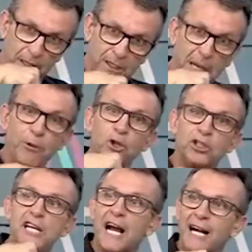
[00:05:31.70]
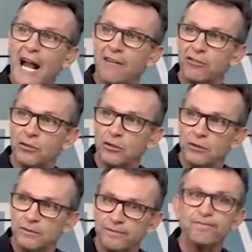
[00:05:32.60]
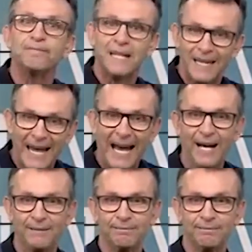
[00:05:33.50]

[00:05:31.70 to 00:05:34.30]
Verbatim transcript: Sabe onde eu tinha gravo? Lá.